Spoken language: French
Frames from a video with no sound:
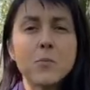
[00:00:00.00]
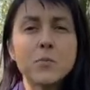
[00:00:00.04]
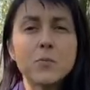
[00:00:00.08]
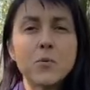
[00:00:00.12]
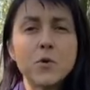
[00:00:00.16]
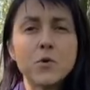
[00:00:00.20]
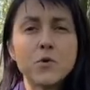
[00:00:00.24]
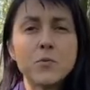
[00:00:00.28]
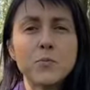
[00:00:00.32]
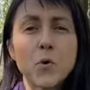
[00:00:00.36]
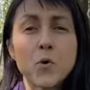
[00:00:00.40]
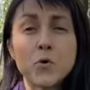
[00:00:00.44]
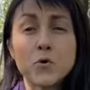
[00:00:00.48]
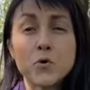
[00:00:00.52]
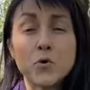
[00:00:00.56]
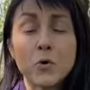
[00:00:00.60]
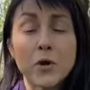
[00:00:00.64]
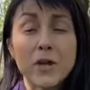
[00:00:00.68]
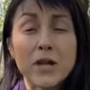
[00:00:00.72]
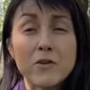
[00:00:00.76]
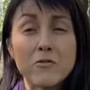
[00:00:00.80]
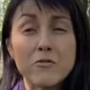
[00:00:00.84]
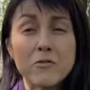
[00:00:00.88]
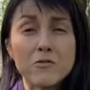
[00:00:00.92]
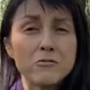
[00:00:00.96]
peut lui
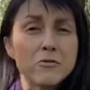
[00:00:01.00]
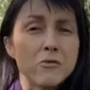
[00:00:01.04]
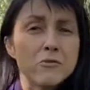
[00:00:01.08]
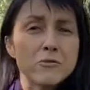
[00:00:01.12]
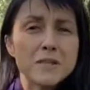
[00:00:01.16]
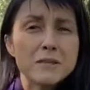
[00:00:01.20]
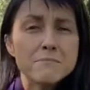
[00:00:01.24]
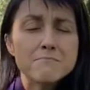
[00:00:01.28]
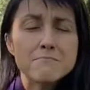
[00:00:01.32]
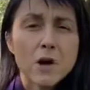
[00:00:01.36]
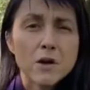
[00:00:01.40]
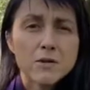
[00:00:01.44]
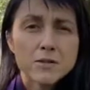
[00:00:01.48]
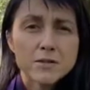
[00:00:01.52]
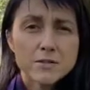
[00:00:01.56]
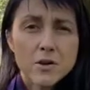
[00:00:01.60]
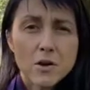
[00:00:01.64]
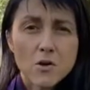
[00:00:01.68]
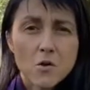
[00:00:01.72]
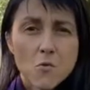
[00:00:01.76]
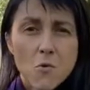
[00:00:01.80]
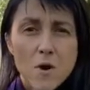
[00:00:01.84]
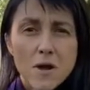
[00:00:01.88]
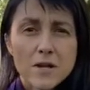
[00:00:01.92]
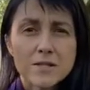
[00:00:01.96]
procurer une immense
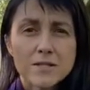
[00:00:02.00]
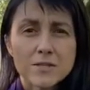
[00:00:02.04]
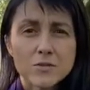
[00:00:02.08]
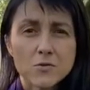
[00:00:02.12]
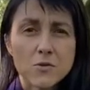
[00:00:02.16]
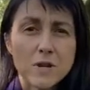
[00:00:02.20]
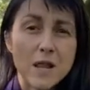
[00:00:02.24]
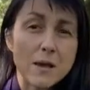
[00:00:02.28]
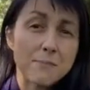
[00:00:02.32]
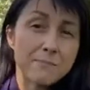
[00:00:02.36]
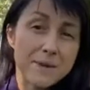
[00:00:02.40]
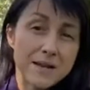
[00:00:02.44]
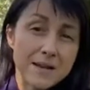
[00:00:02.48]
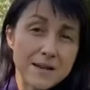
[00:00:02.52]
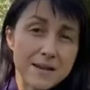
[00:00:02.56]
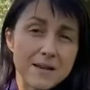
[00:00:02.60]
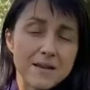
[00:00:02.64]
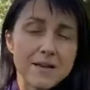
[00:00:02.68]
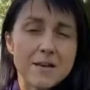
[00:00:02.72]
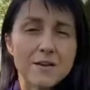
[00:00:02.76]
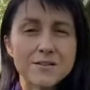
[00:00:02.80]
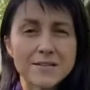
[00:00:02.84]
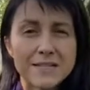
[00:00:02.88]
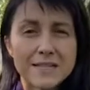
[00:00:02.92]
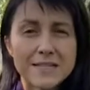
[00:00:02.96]
angoisse qu'on appelle
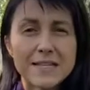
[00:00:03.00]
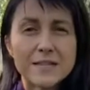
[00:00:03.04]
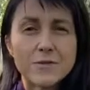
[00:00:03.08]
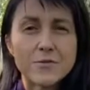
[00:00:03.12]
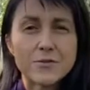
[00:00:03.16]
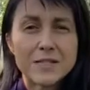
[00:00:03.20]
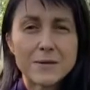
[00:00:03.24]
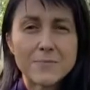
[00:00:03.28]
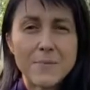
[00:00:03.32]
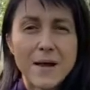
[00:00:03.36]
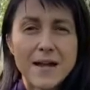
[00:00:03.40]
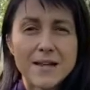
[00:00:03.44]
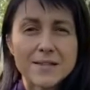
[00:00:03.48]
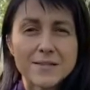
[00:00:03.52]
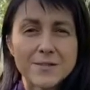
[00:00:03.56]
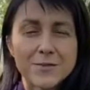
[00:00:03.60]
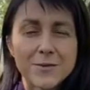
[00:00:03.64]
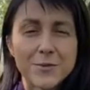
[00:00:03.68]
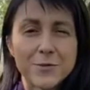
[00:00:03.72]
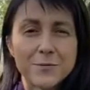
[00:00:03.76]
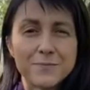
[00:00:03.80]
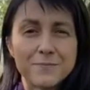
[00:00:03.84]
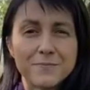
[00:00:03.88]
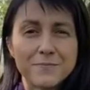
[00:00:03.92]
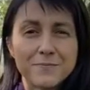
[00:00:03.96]
l'anxiété de séparation.